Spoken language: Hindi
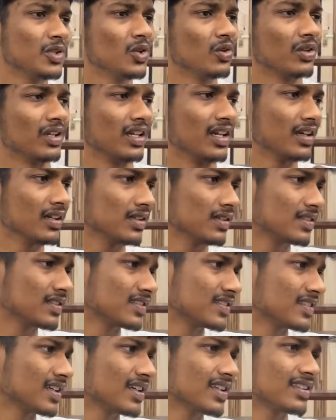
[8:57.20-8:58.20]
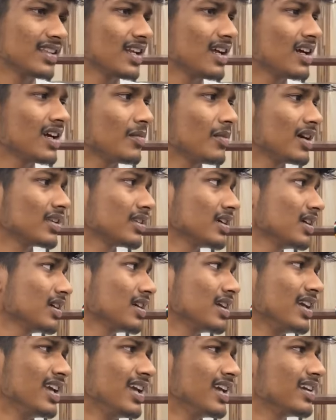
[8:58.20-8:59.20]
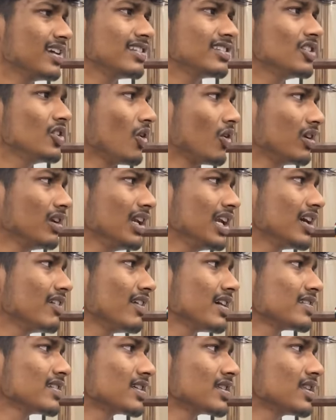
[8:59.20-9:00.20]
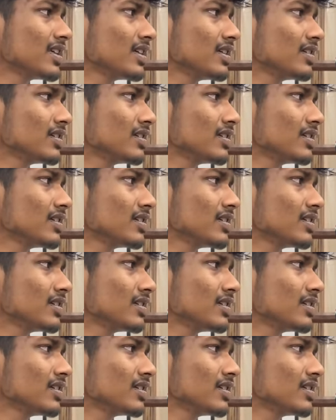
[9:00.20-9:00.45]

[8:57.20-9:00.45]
हो रही है सर इतना कमाते हैं एक ही सी और नहीं लगवा सकते